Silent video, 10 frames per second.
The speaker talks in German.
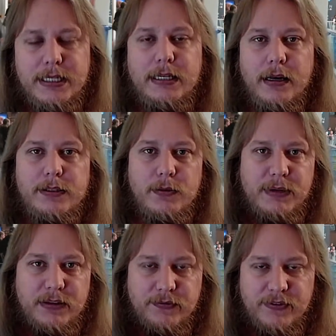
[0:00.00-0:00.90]
Also
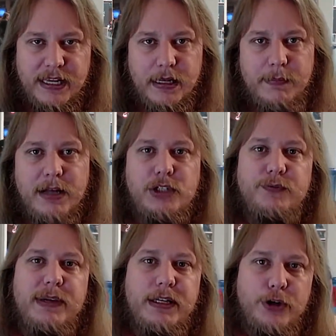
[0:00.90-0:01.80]
mit welcher Mannschaft
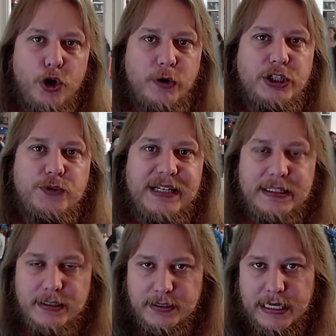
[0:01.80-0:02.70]
wir die neue
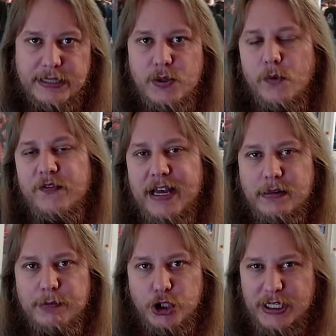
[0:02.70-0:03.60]
Schweizer Saison werden
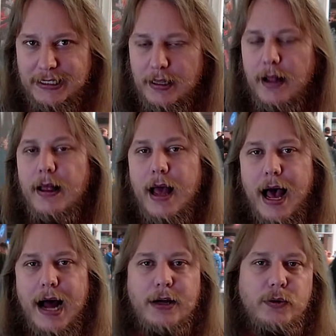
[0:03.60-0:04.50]
bestreiten.
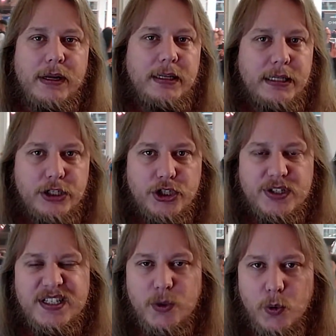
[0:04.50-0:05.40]
Aktuell ist
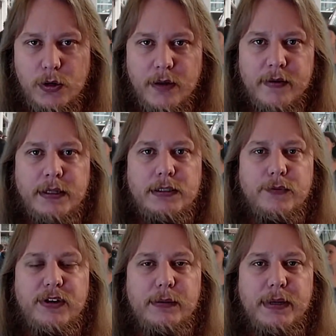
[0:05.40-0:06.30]
Zug so
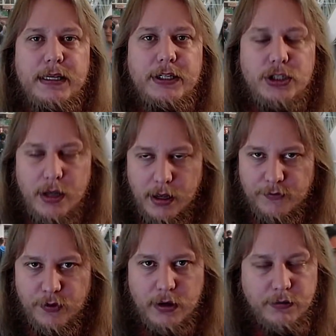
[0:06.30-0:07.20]
viel mehr ist,
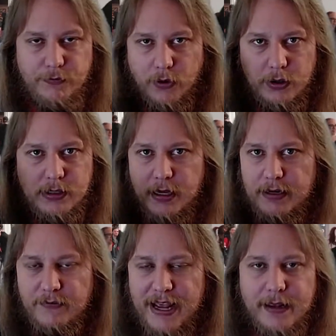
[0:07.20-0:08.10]
einfach vorne hinweg.